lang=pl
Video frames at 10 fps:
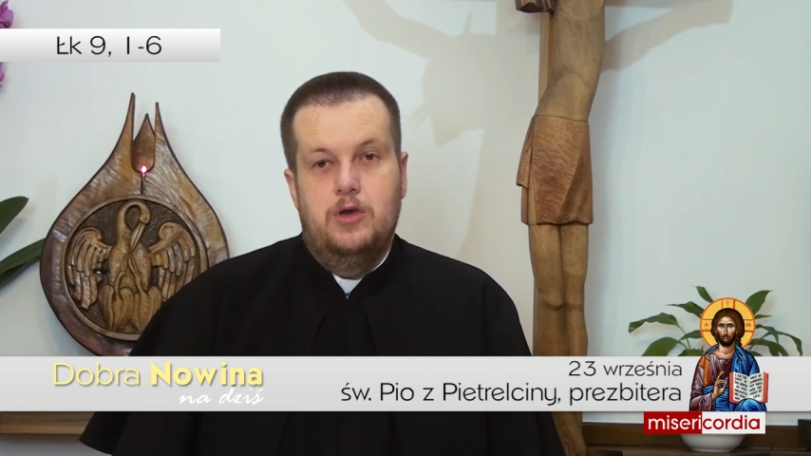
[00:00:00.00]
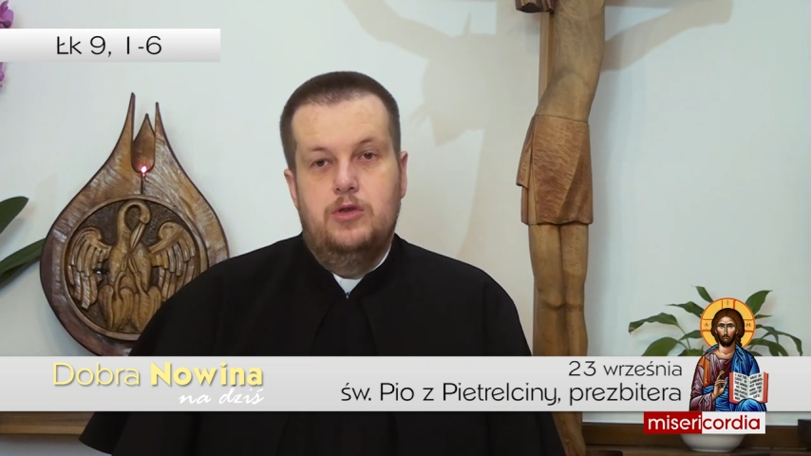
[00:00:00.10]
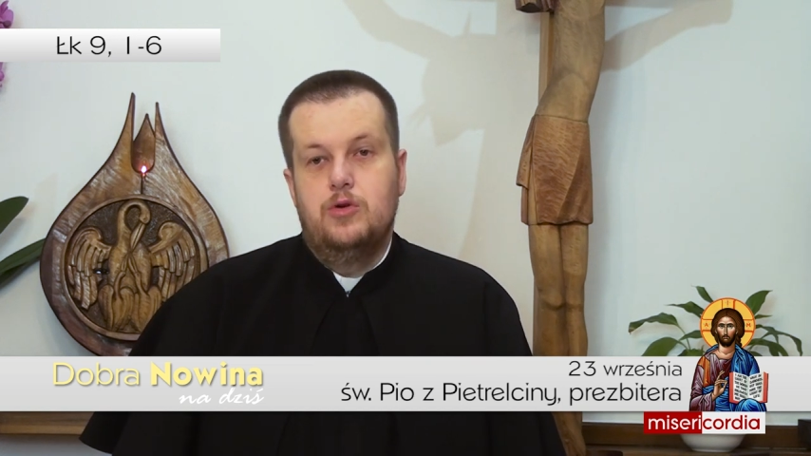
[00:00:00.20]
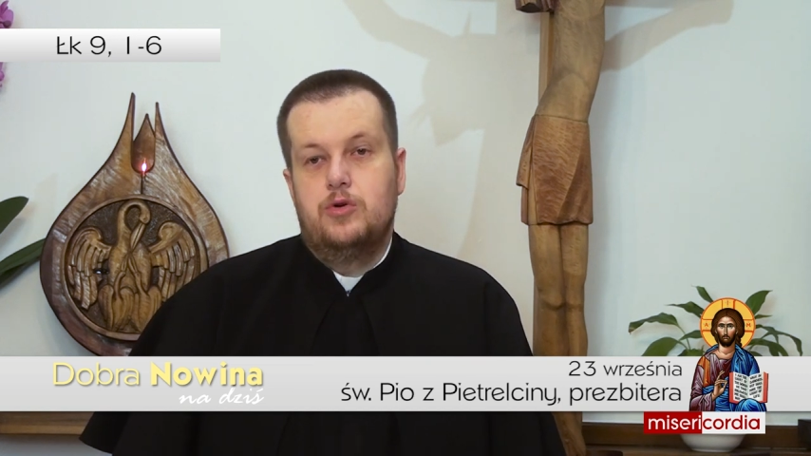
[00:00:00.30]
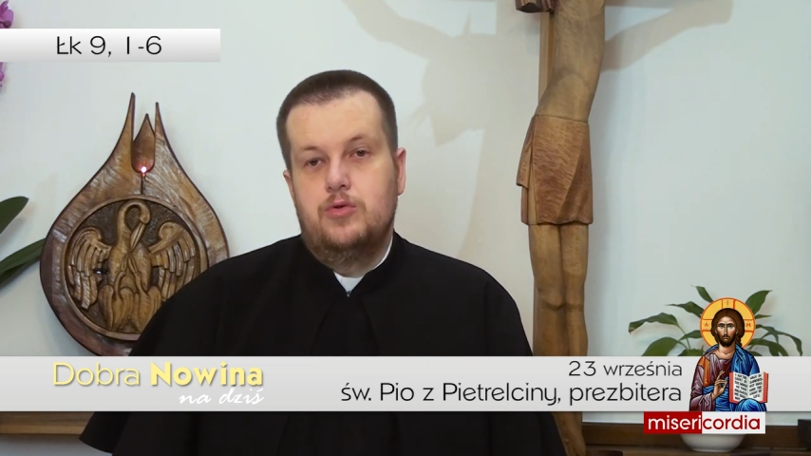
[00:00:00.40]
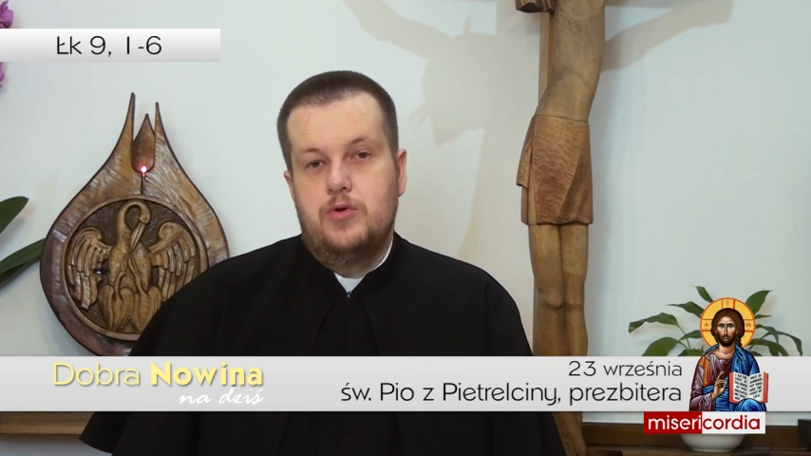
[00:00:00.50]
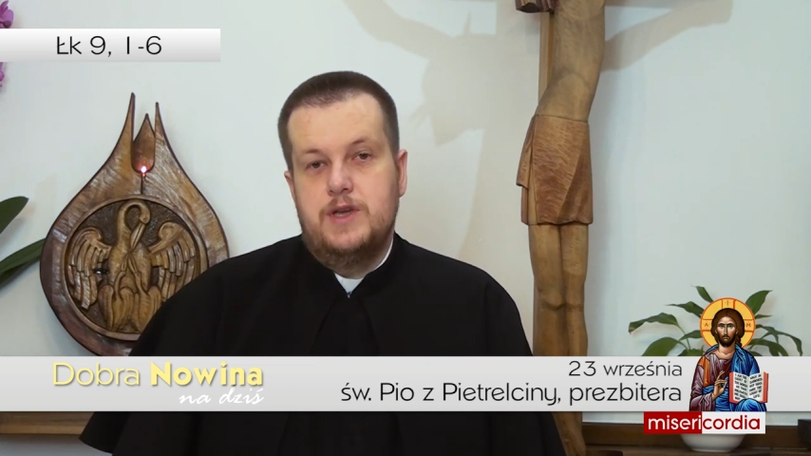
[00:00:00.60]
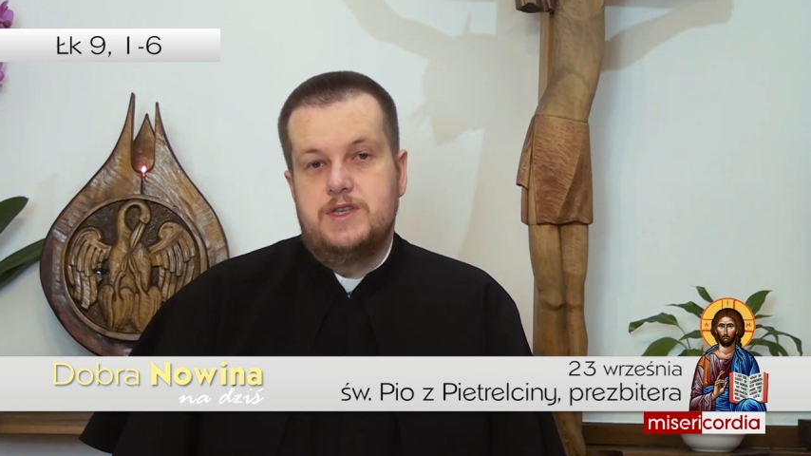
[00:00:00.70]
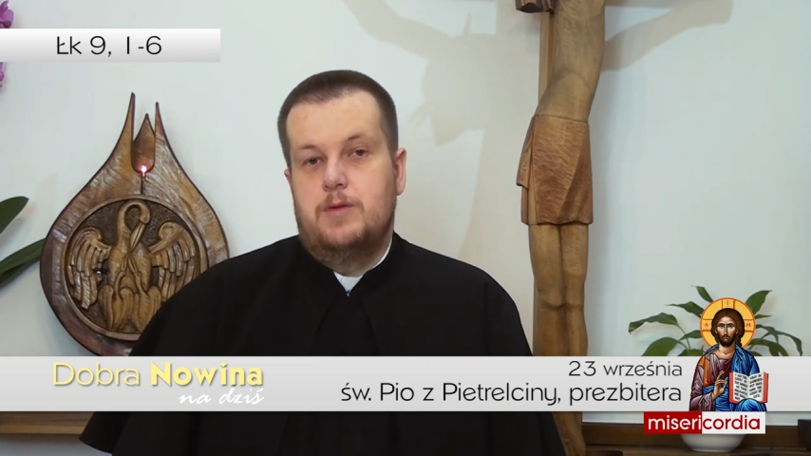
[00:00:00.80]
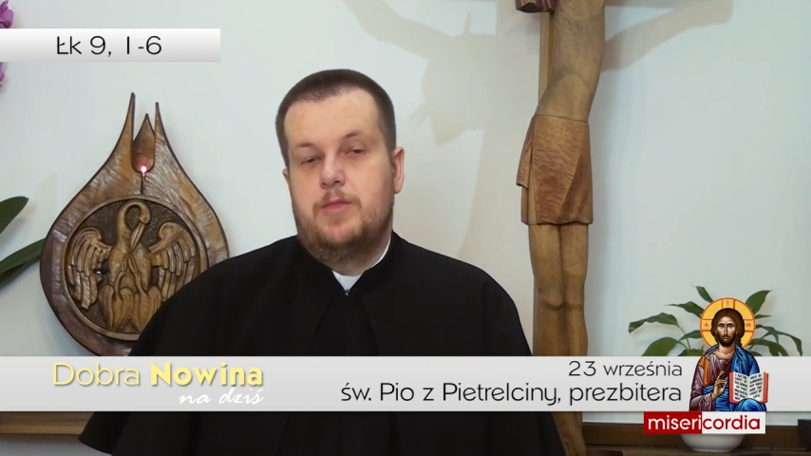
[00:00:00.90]
do
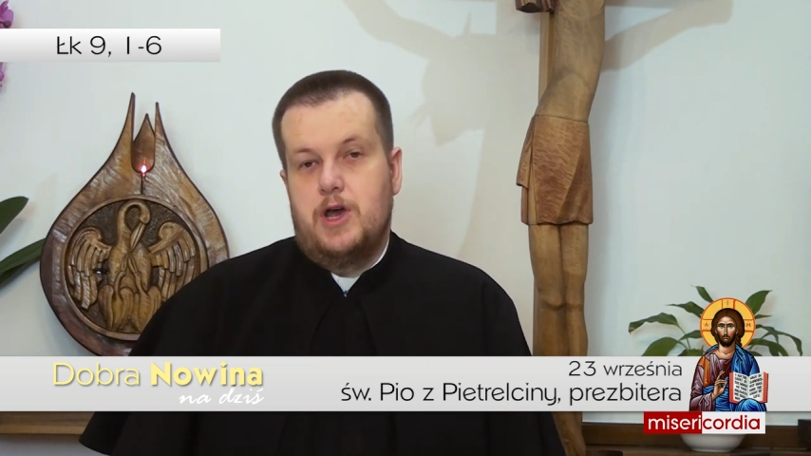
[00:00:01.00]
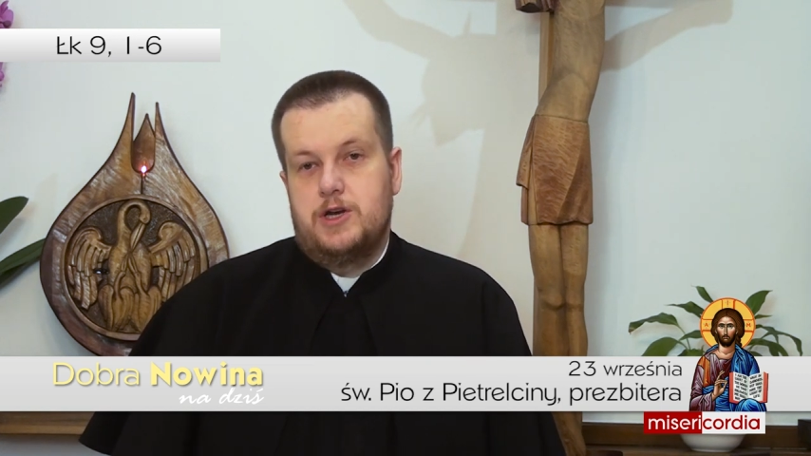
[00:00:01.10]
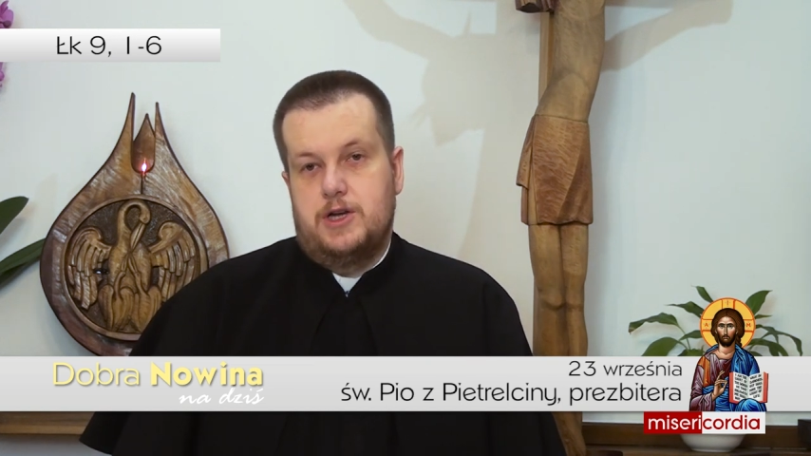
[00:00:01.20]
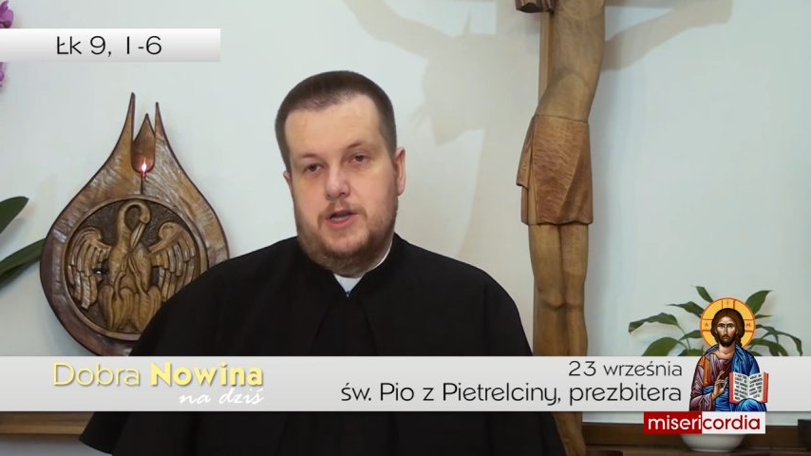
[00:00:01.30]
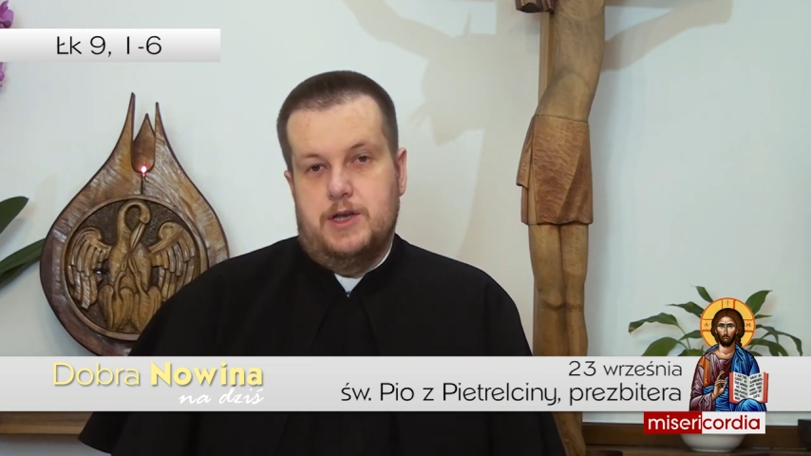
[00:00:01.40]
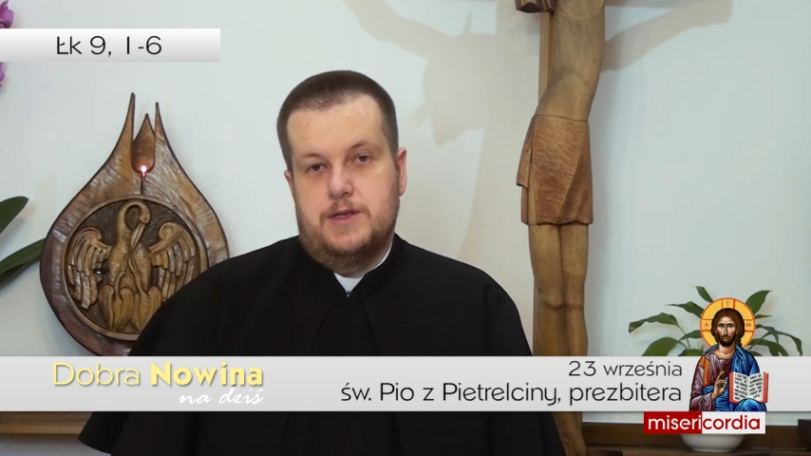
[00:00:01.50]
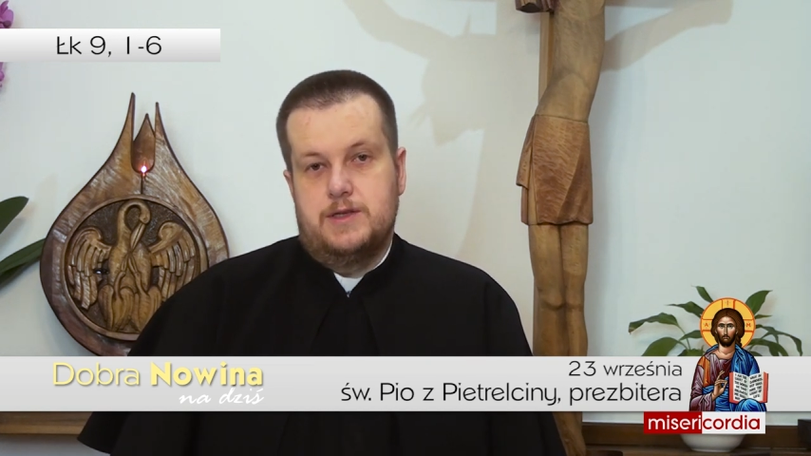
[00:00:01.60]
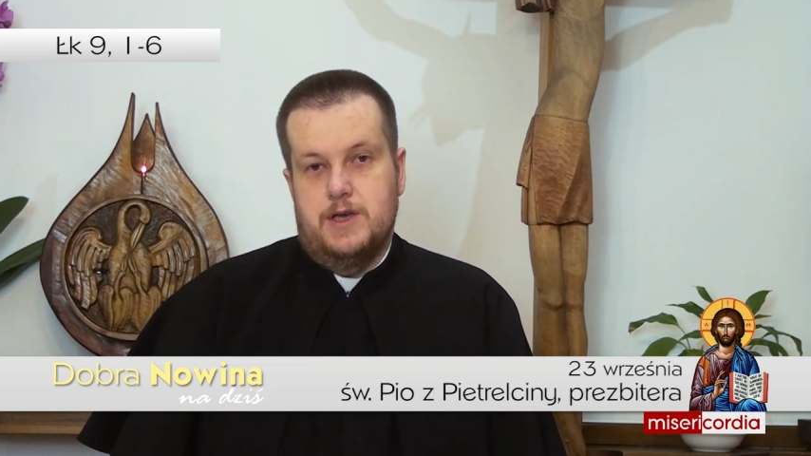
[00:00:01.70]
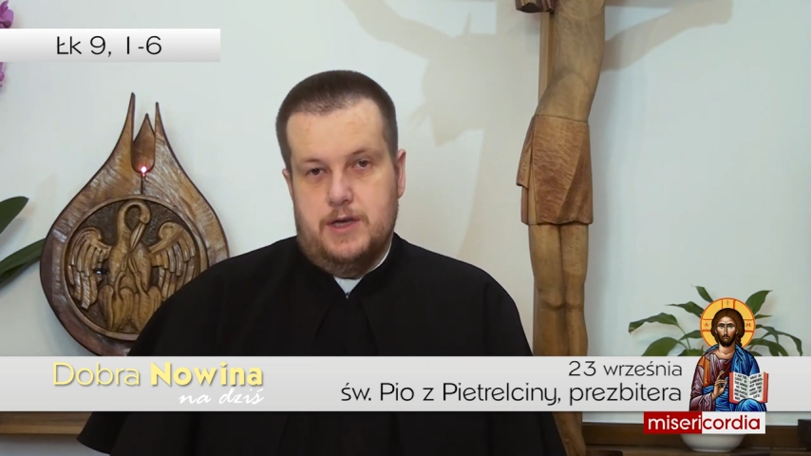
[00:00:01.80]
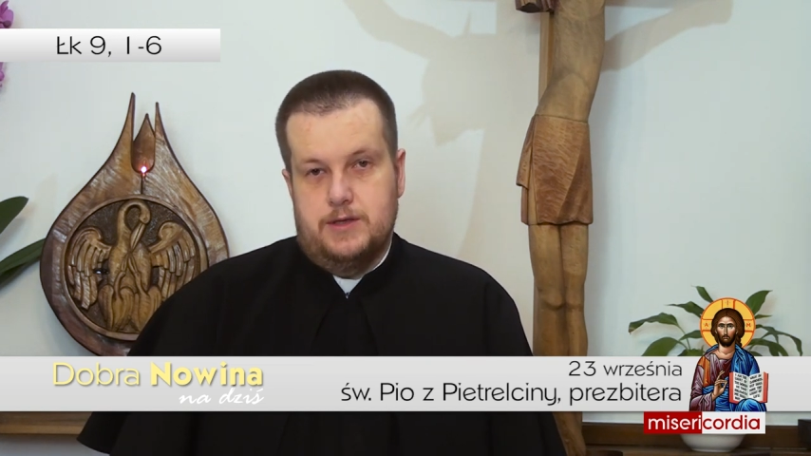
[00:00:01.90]
której zaprasza
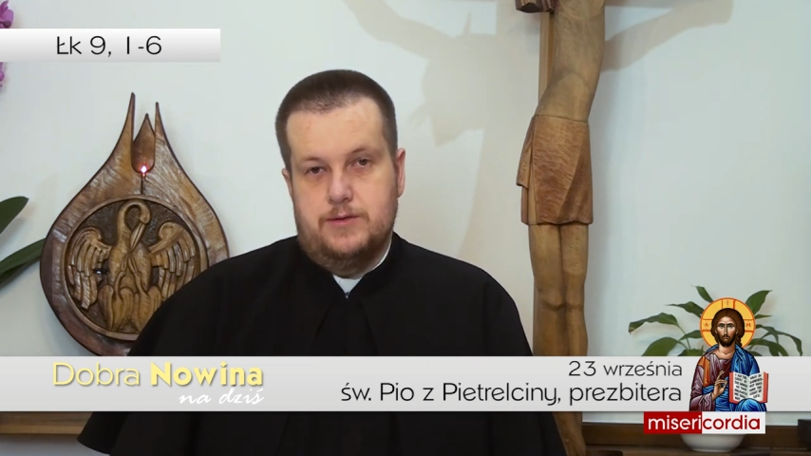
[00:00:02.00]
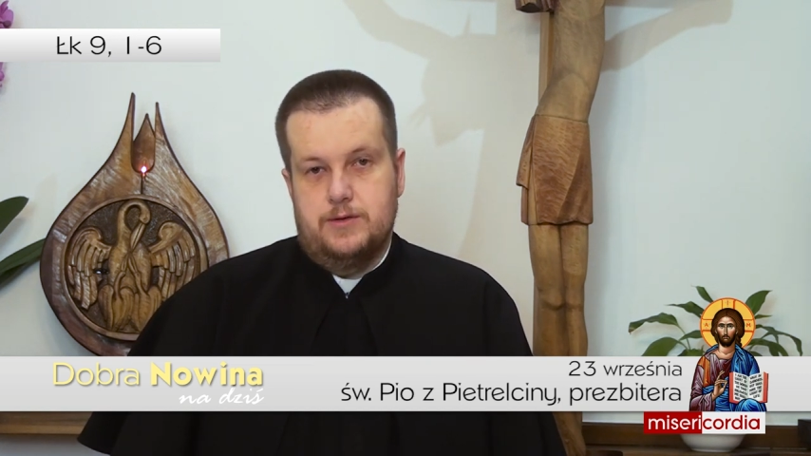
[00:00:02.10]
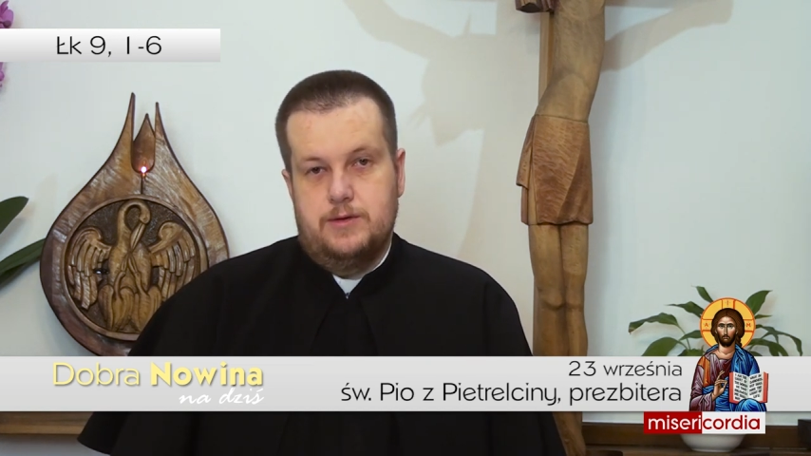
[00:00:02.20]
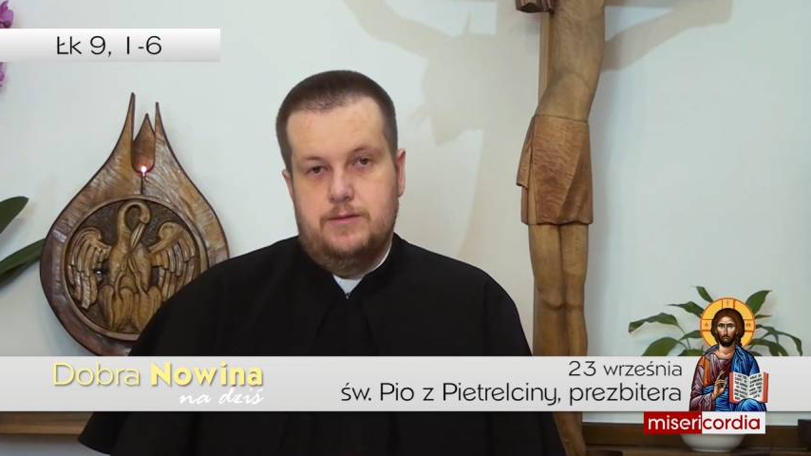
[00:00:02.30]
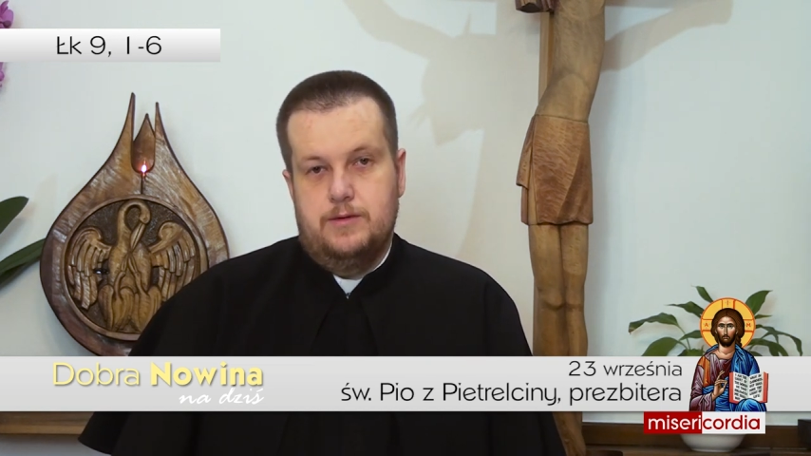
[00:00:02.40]
nas Jezus.